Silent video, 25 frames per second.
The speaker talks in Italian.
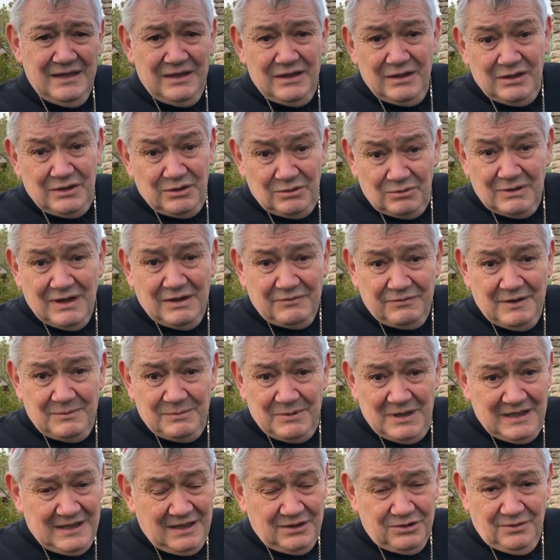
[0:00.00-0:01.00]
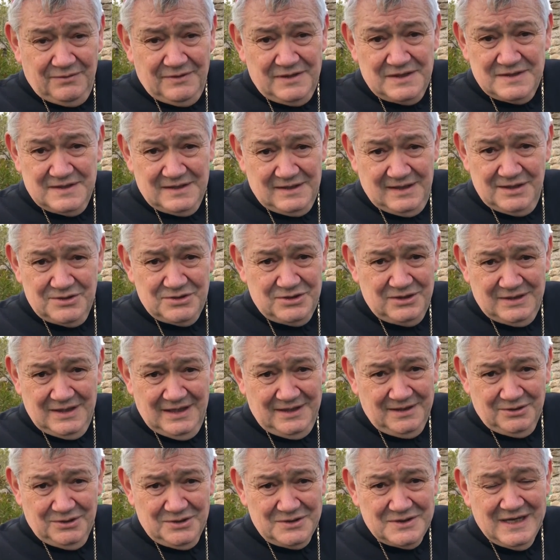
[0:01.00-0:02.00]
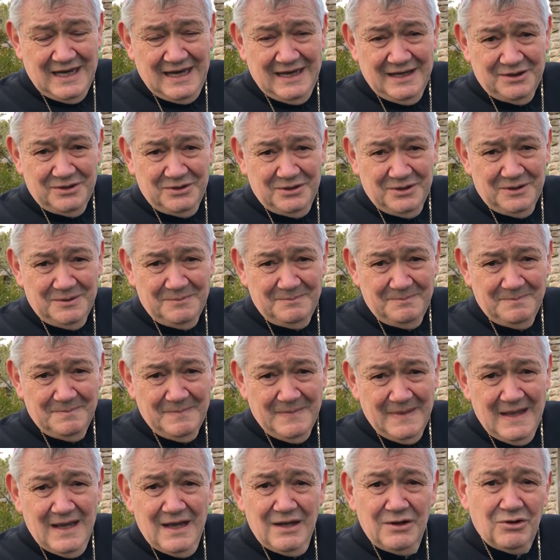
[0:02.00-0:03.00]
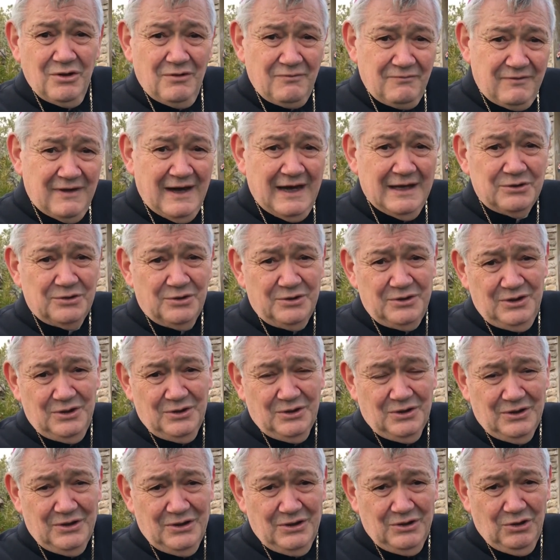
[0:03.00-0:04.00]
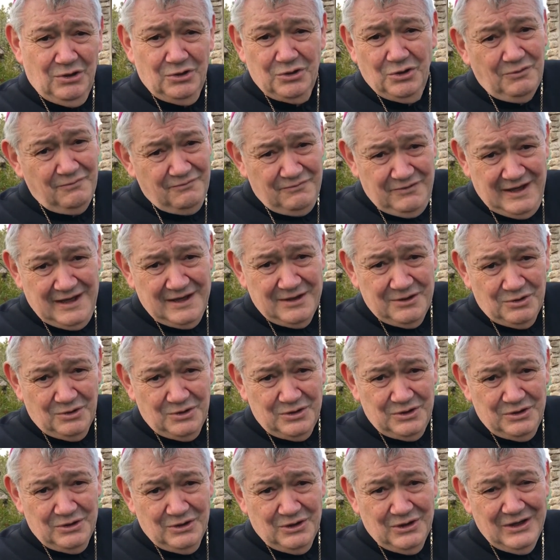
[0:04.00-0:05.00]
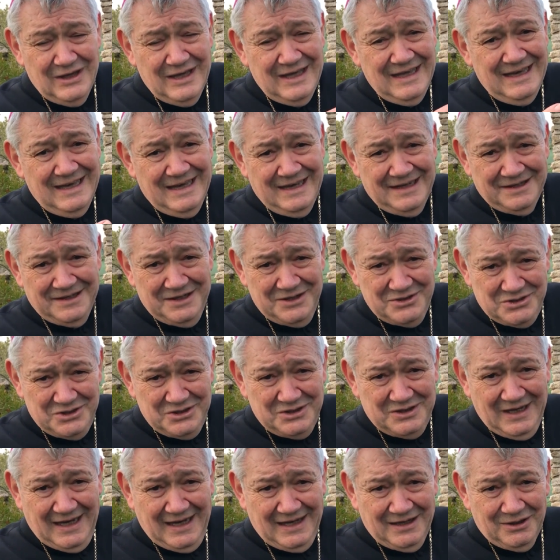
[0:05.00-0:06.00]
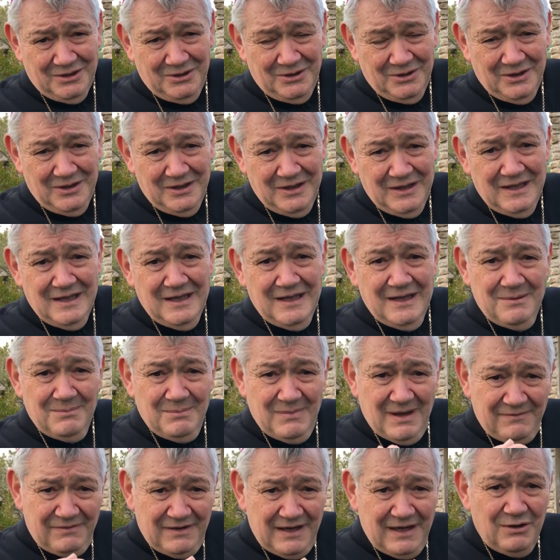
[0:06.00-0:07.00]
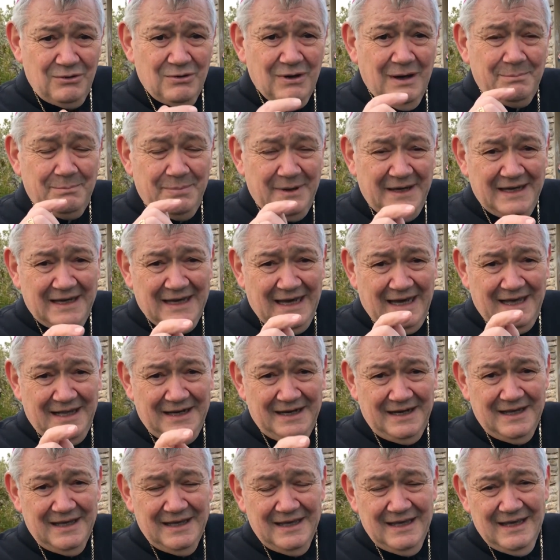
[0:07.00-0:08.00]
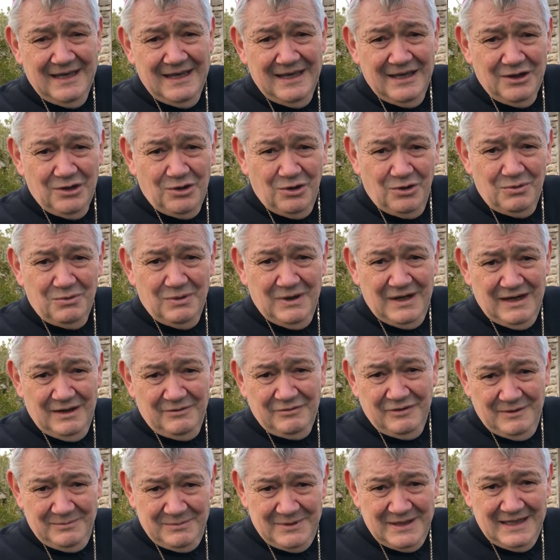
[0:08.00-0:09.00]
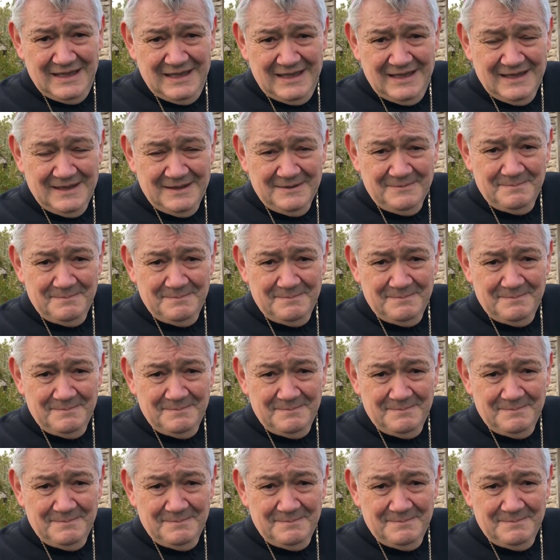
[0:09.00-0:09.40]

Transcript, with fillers: in una famiglia dove si recita il rosario. Non vado io o non vengo io, a recitarlo, ma vengo a pregare con quella famiglia,